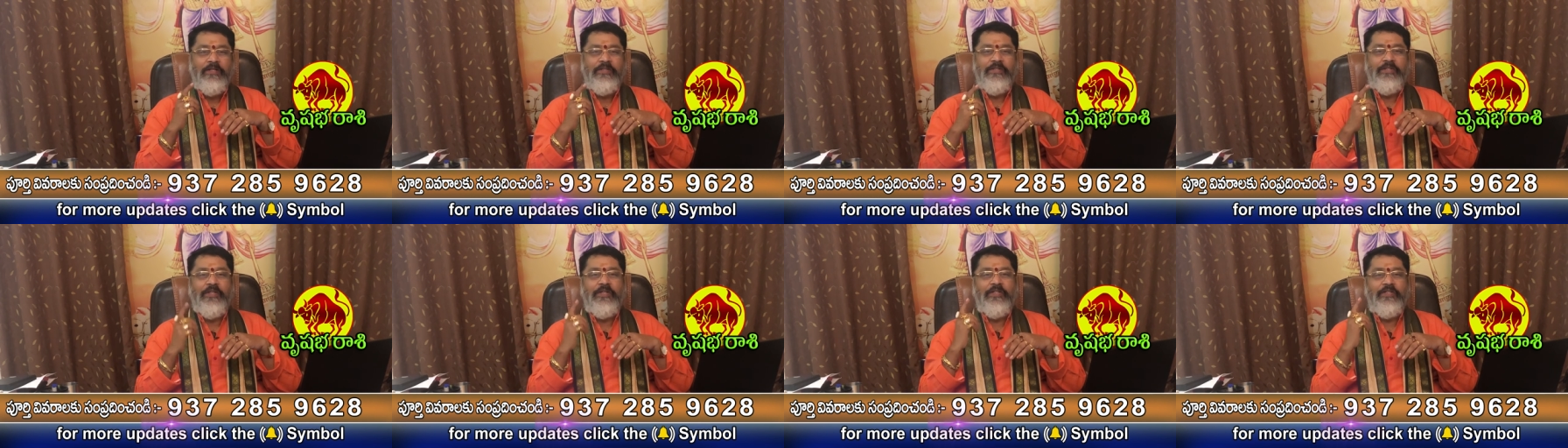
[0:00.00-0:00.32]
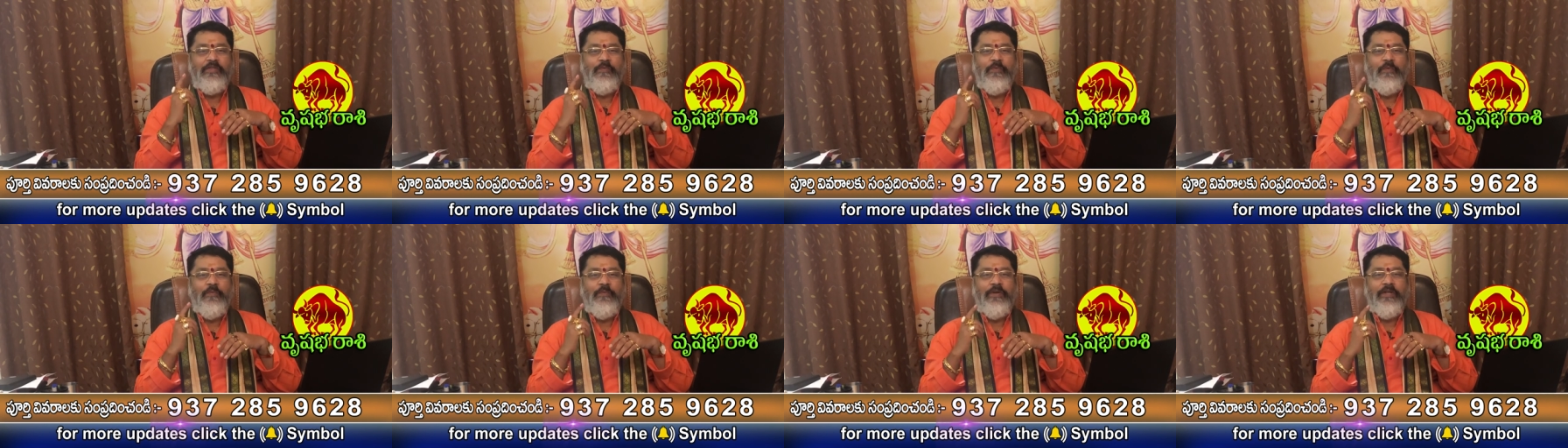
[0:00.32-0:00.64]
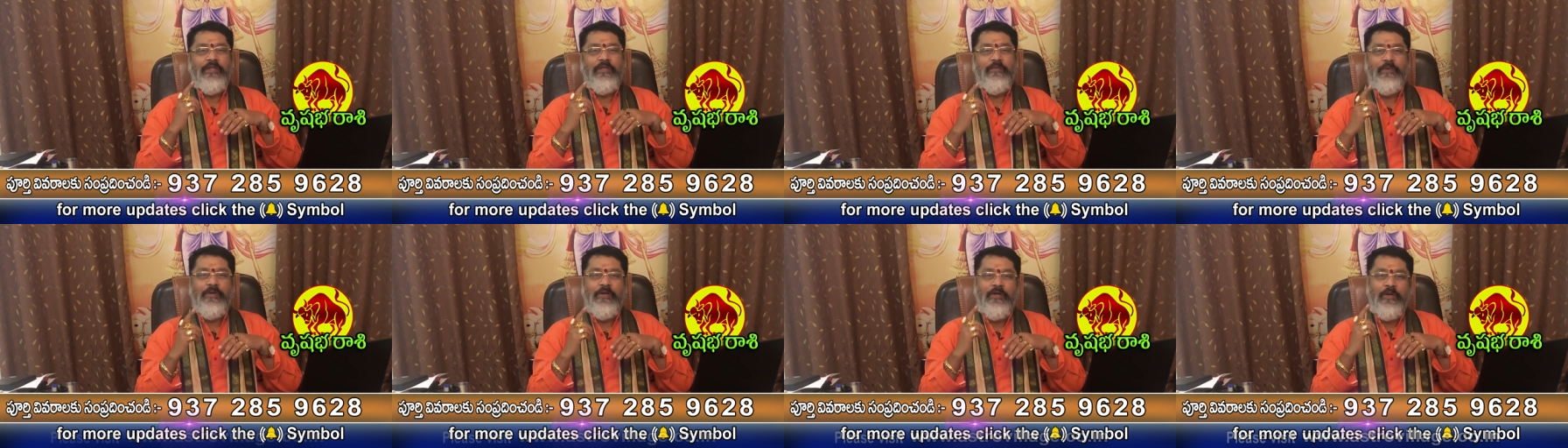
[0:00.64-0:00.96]
షేర్స్ మీద
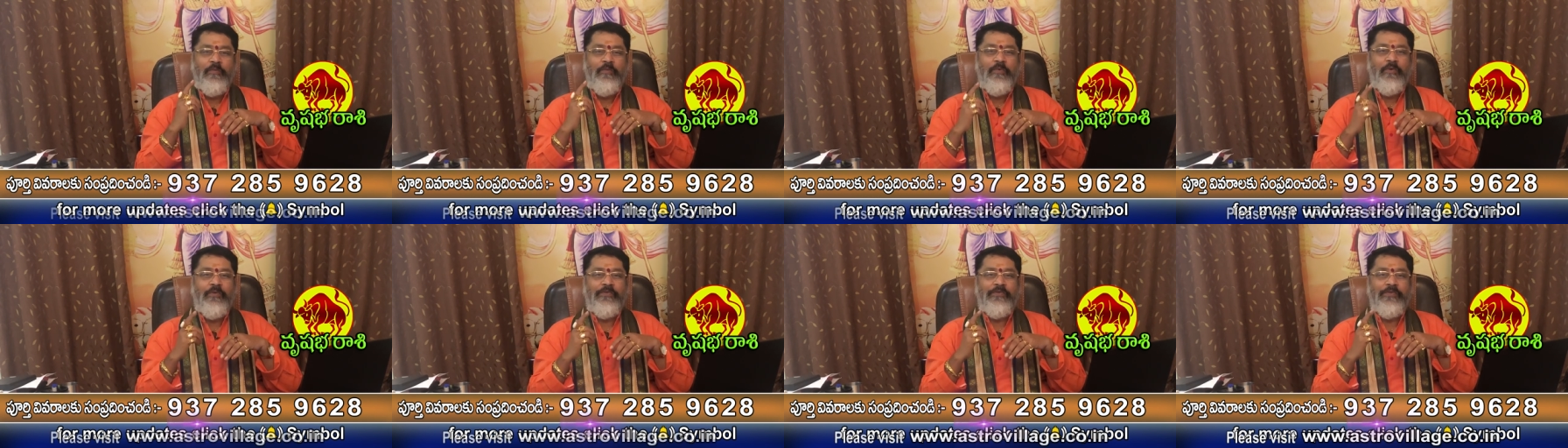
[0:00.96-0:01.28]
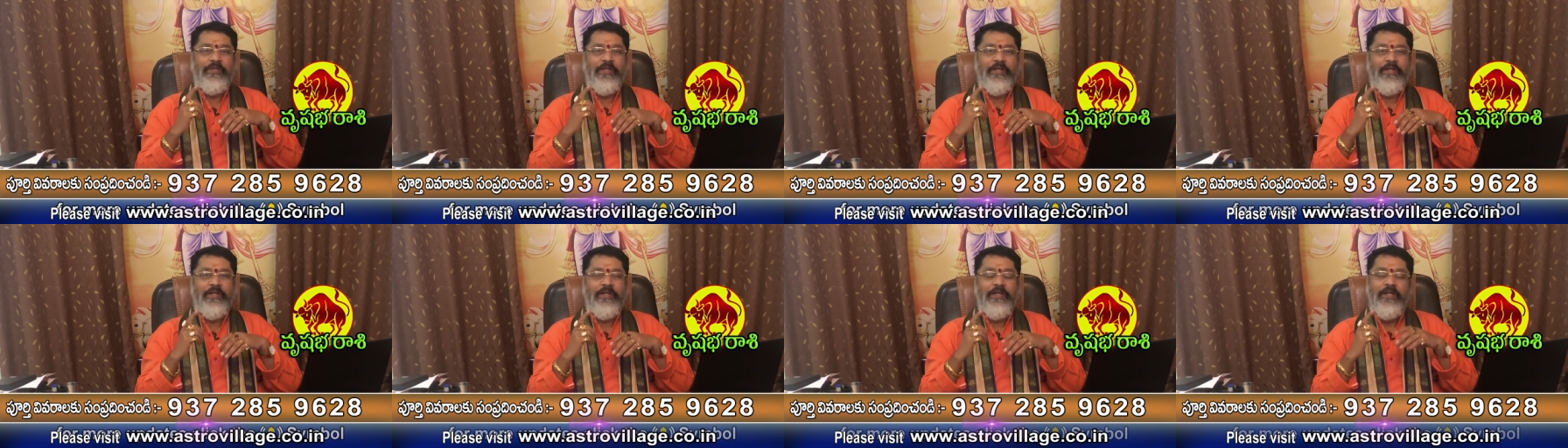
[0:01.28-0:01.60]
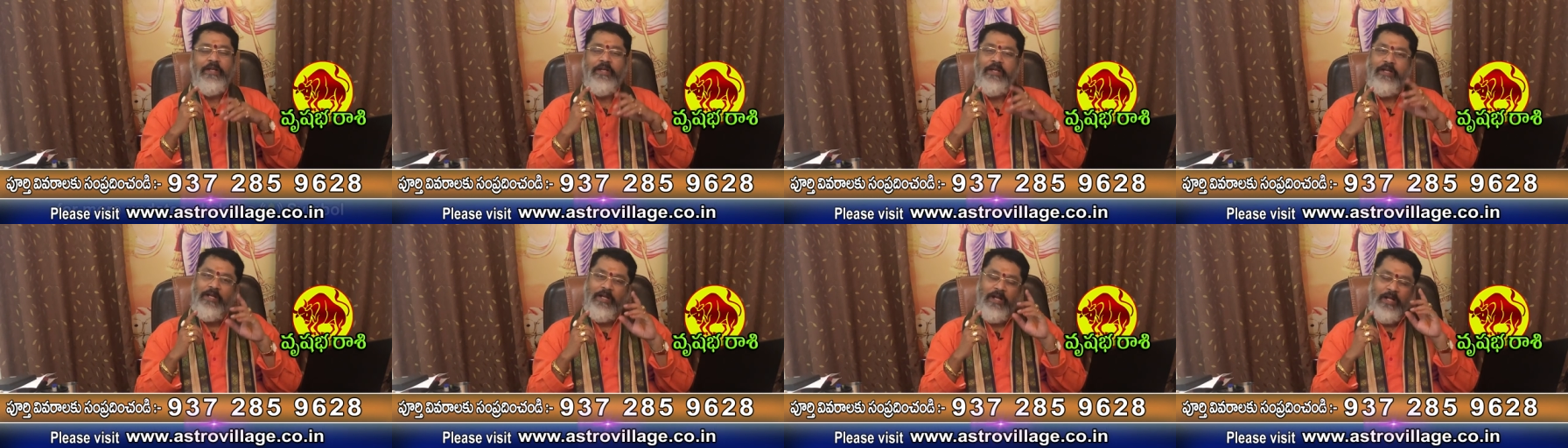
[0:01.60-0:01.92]
పెడితే మన డబ్బులు వస్తాయని
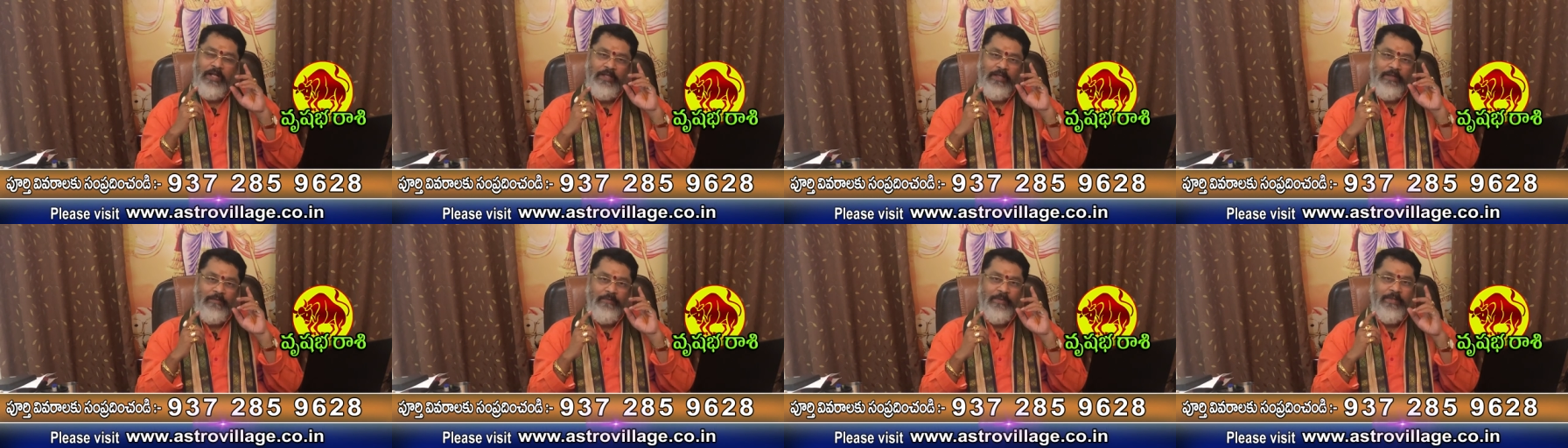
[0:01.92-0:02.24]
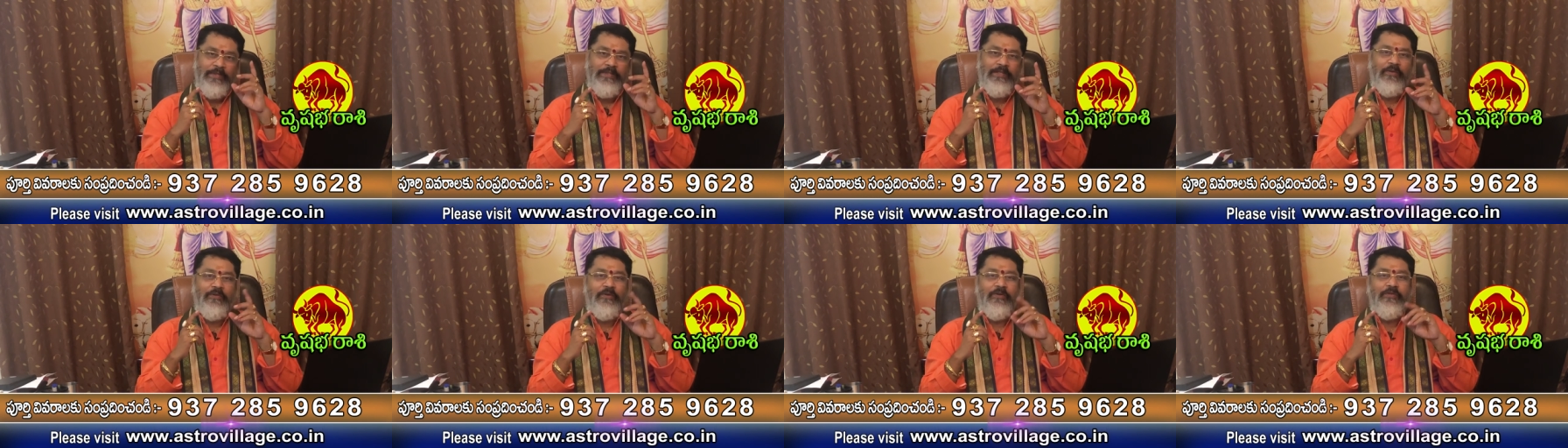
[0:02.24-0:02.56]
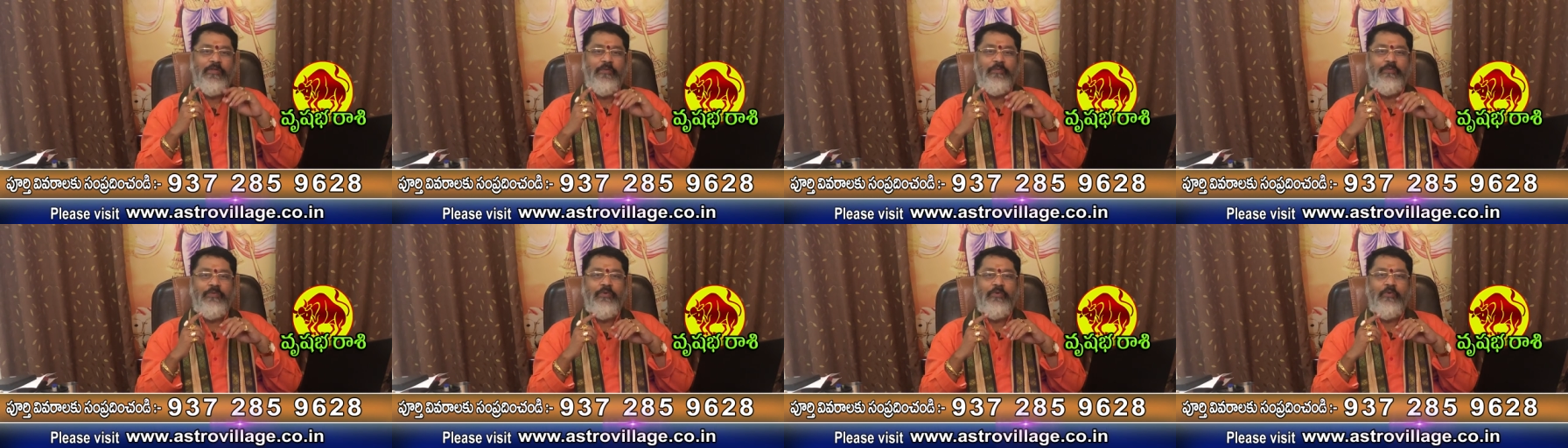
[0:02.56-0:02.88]
అది మనసు కూడా
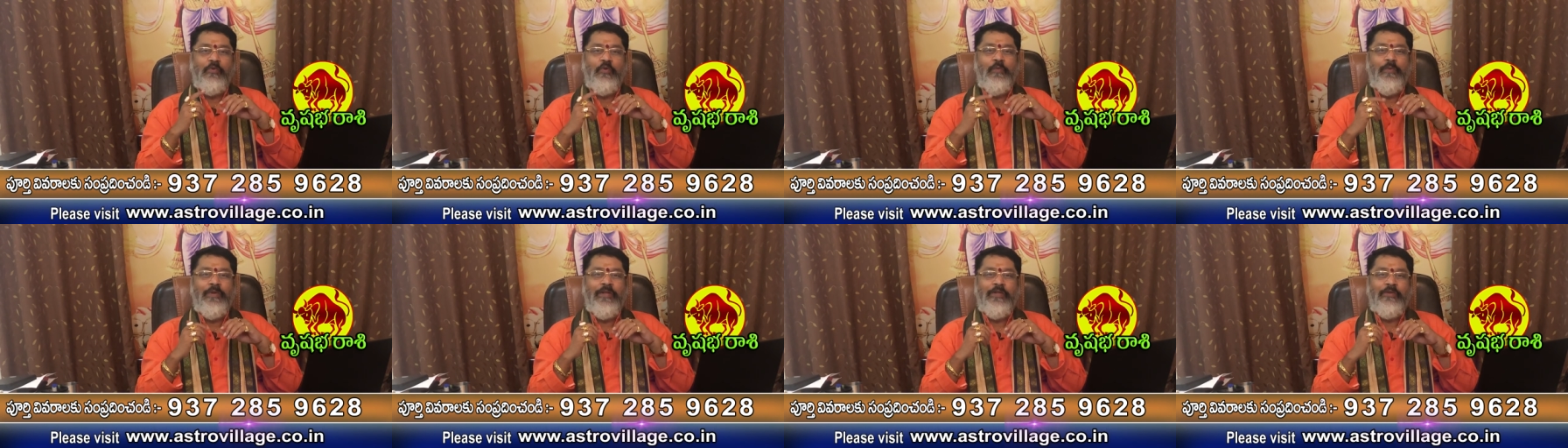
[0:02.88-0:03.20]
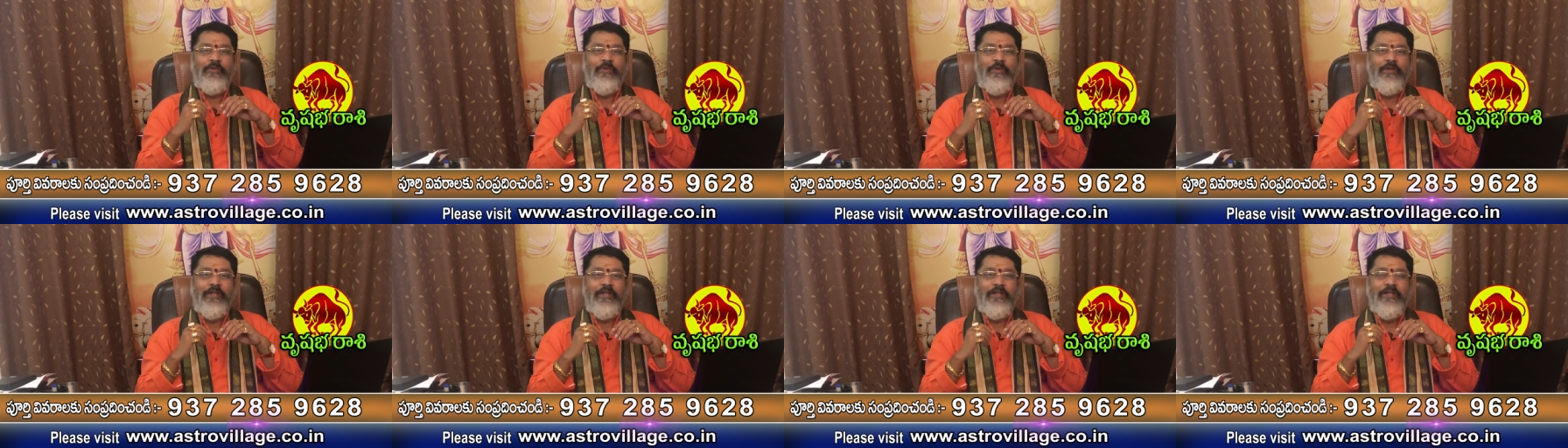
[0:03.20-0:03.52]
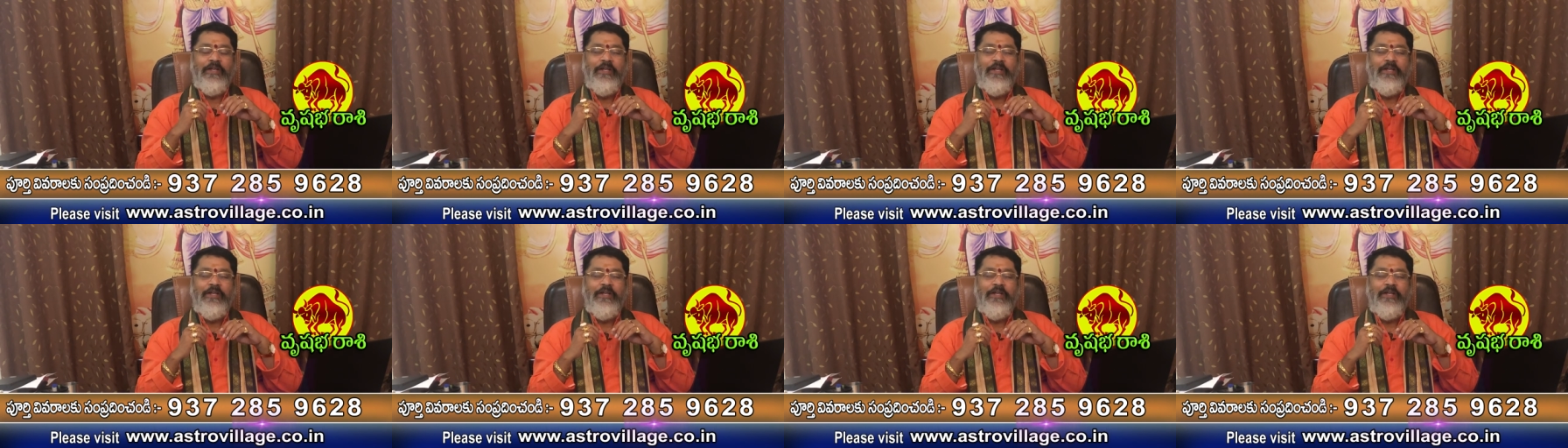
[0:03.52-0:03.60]
చెప్తుంది గురుబలంతో